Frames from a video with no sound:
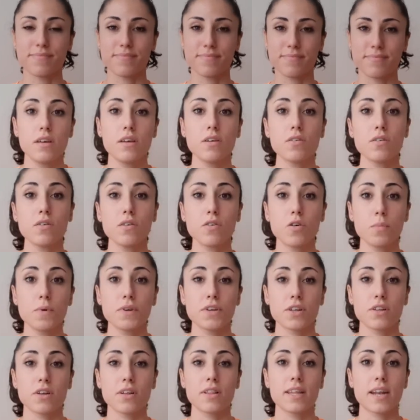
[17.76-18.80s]
Io ho
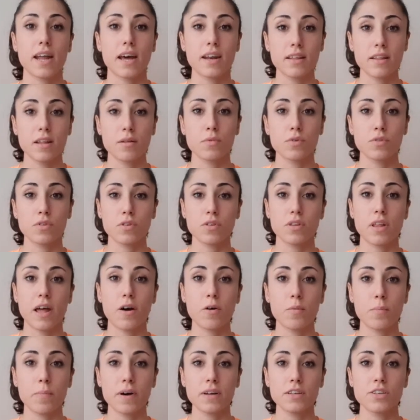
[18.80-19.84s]
cominciato a entrare nel mondo
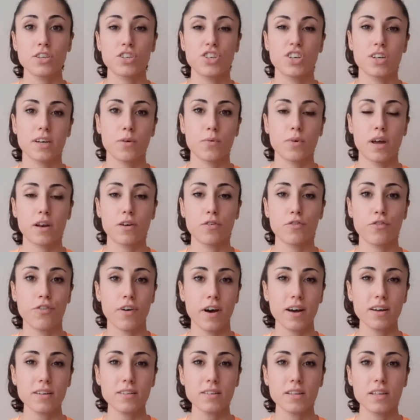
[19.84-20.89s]
Taupach circa un anno
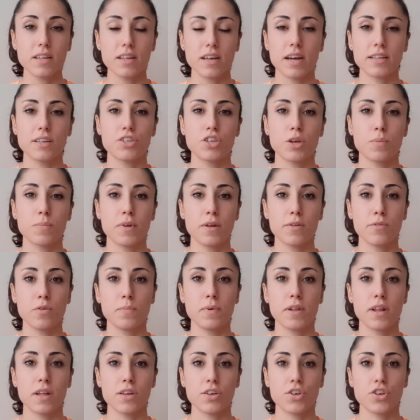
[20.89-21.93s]
fa, a dicembre del
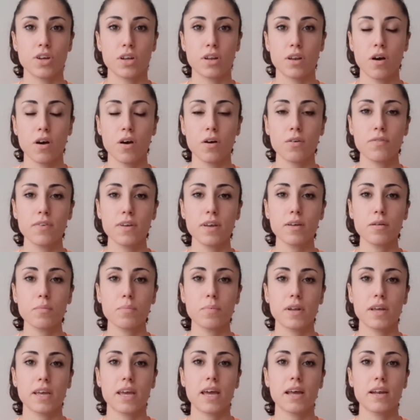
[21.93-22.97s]
2019,
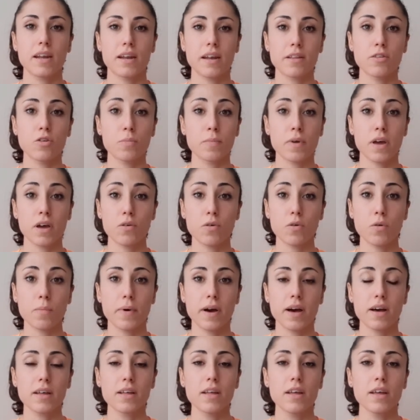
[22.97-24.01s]
perché allenandomi a
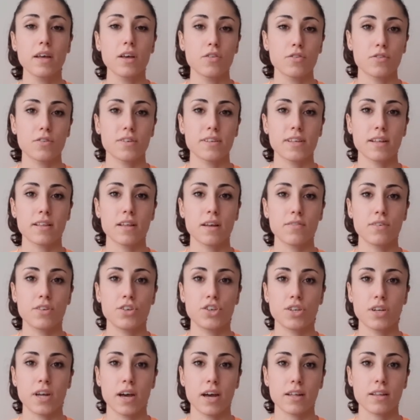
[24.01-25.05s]
Roma sono stata
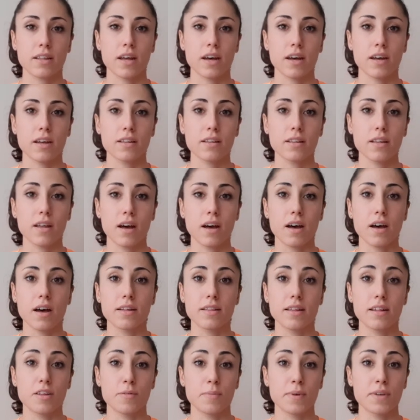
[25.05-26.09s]
avvicinata da
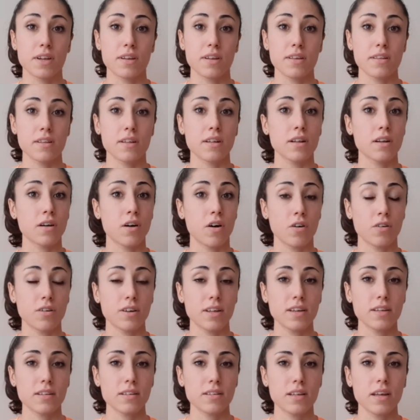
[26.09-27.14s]
degli specialisti del
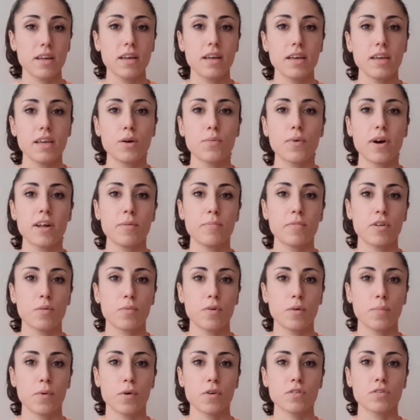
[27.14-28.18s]
CONI, i quali mi hanno
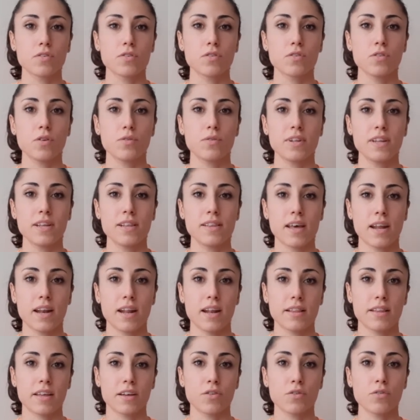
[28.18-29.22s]
proposto di utilizzare
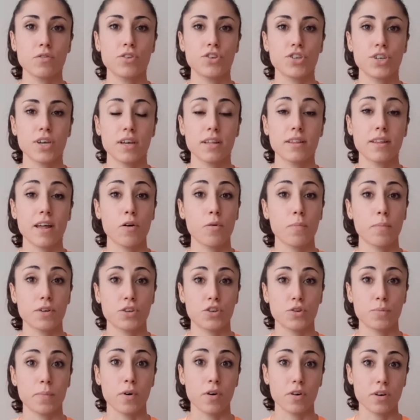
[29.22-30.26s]
la tecnologia Taupach
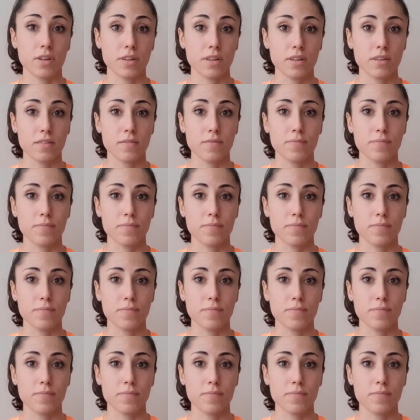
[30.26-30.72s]
Sport.